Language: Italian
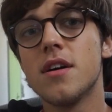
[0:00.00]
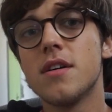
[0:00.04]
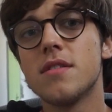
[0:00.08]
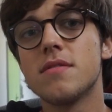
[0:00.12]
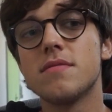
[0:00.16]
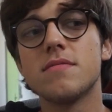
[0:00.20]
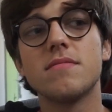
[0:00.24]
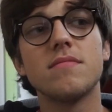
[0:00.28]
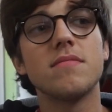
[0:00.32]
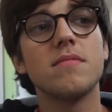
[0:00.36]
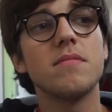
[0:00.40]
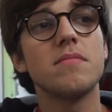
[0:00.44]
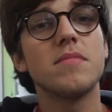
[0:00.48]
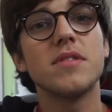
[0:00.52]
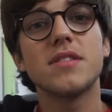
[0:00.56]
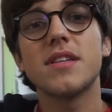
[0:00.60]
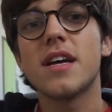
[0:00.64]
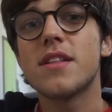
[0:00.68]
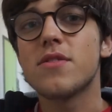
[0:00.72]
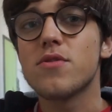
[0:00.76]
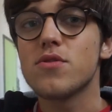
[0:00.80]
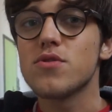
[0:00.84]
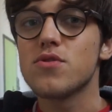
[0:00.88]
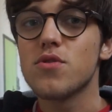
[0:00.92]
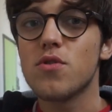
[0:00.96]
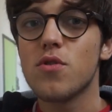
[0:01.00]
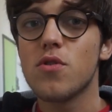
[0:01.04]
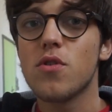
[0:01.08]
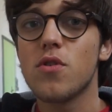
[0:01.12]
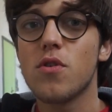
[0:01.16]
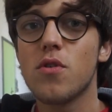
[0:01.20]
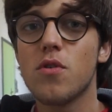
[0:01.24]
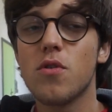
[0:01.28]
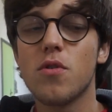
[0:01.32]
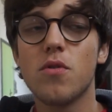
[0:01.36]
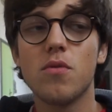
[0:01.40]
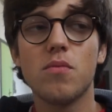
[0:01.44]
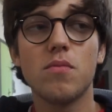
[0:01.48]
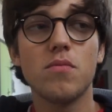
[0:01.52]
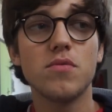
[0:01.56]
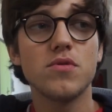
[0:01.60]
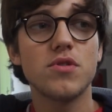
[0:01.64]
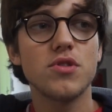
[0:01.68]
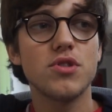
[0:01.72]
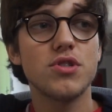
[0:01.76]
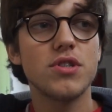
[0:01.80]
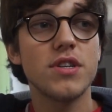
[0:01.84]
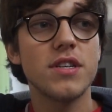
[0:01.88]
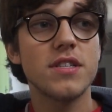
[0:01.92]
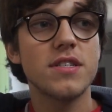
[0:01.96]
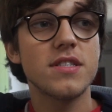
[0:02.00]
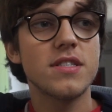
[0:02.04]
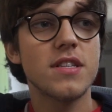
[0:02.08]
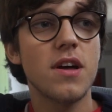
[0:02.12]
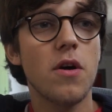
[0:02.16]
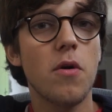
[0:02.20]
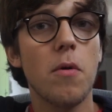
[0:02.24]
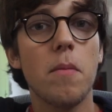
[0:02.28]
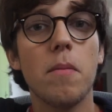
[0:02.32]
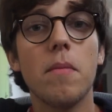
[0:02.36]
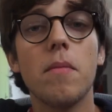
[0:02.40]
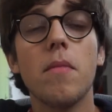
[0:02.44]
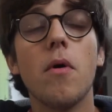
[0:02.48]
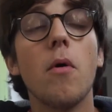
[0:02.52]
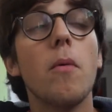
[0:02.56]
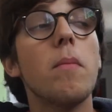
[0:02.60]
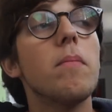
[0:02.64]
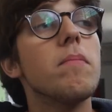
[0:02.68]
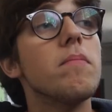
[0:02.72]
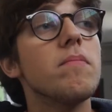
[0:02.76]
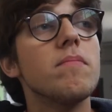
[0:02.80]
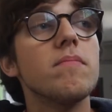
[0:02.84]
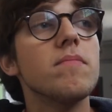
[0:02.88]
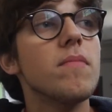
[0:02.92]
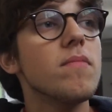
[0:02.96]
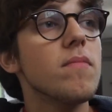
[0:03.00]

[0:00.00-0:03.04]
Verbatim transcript: non mi sento solo un musicista o, o